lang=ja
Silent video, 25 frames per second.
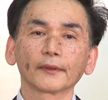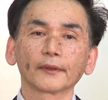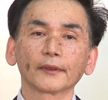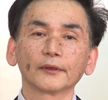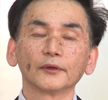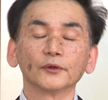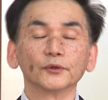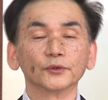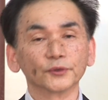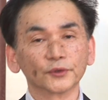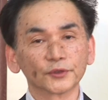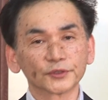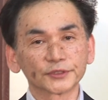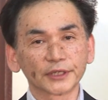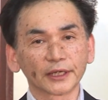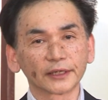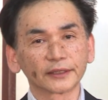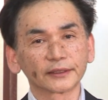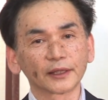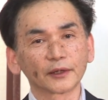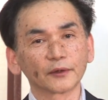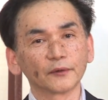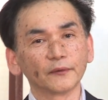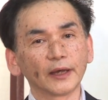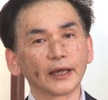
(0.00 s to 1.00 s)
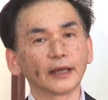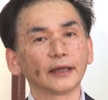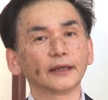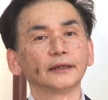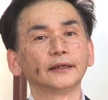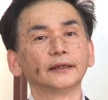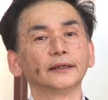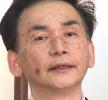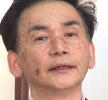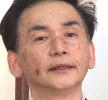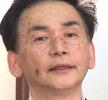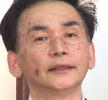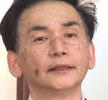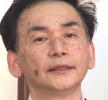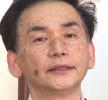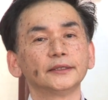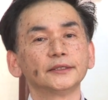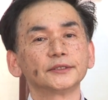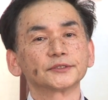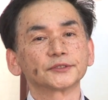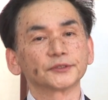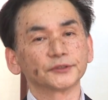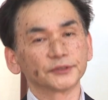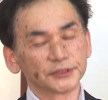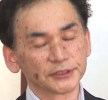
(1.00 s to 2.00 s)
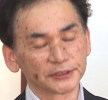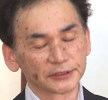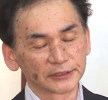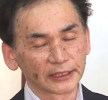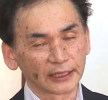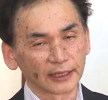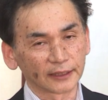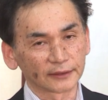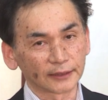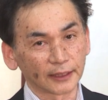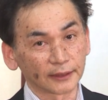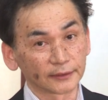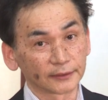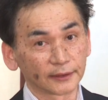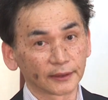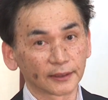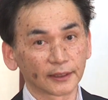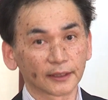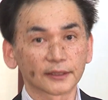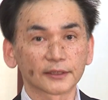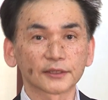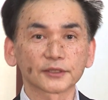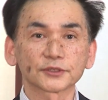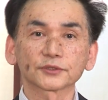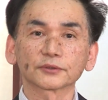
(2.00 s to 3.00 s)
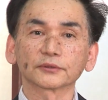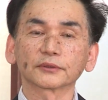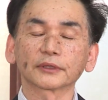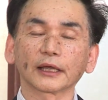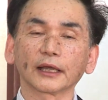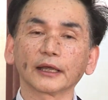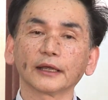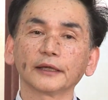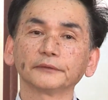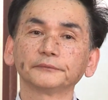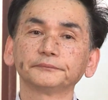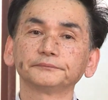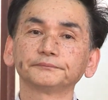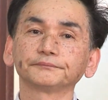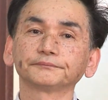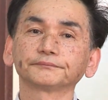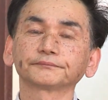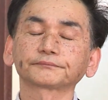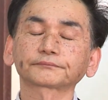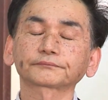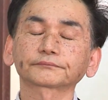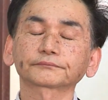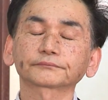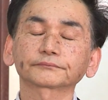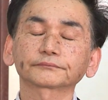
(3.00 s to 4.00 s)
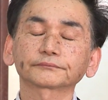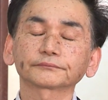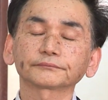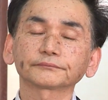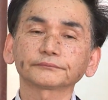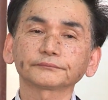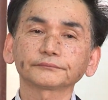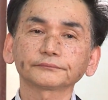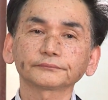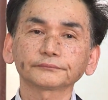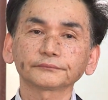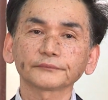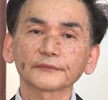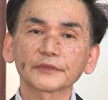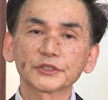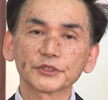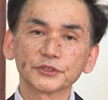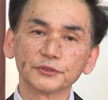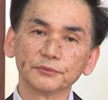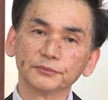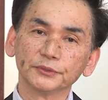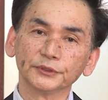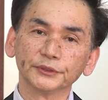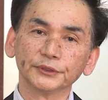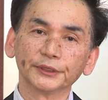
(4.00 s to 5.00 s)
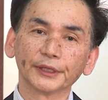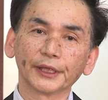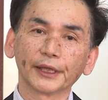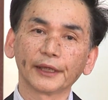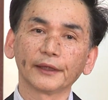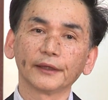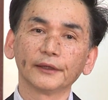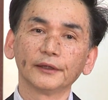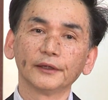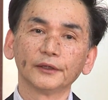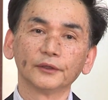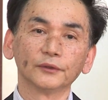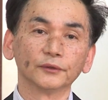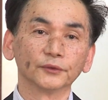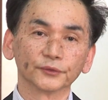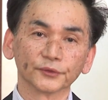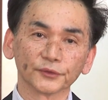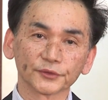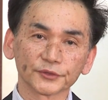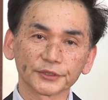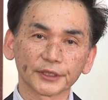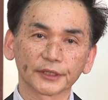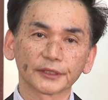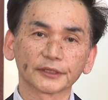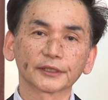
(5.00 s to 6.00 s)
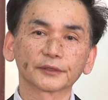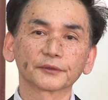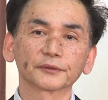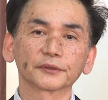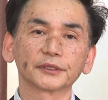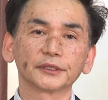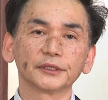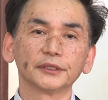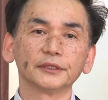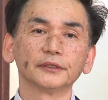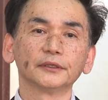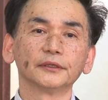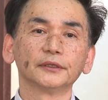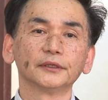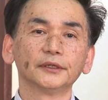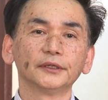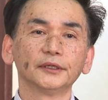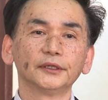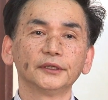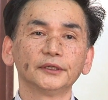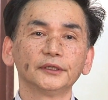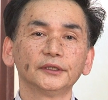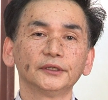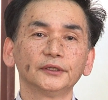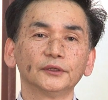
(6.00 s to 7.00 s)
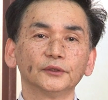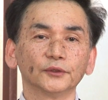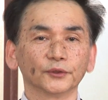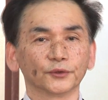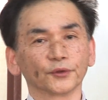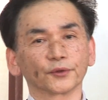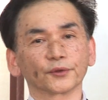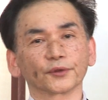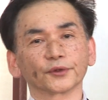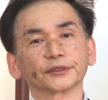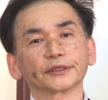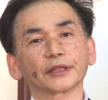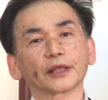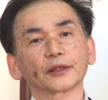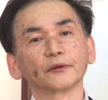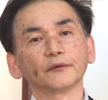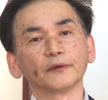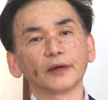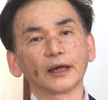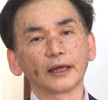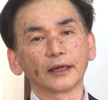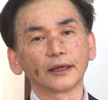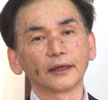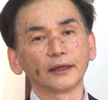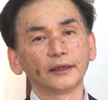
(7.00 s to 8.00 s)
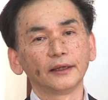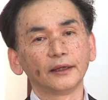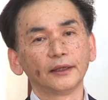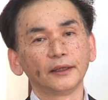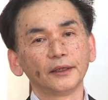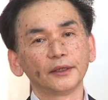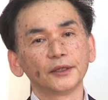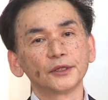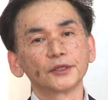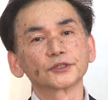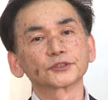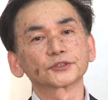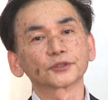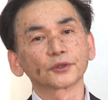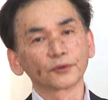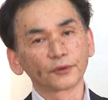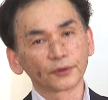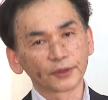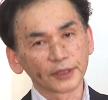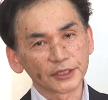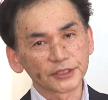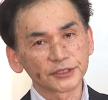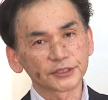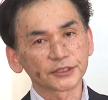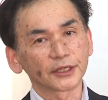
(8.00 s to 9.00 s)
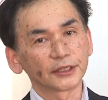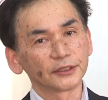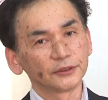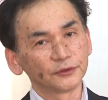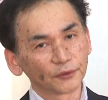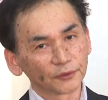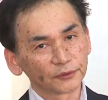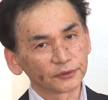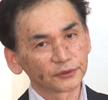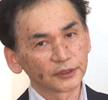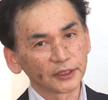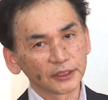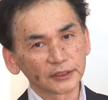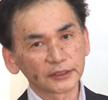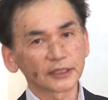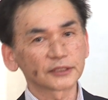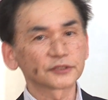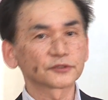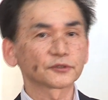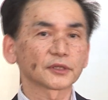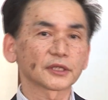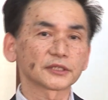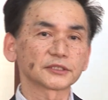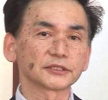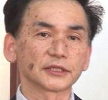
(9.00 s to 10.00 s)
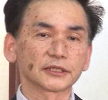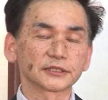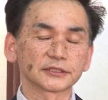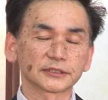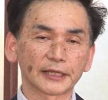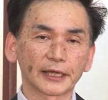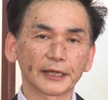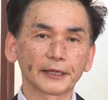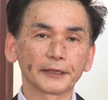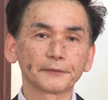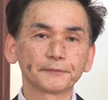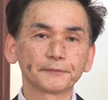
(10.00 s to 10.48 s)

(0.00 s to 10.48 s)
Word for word: 報道されたのは数日経ってからでしょうか新聞で報道された時驚いたのはその列車に乗っていた人たちでした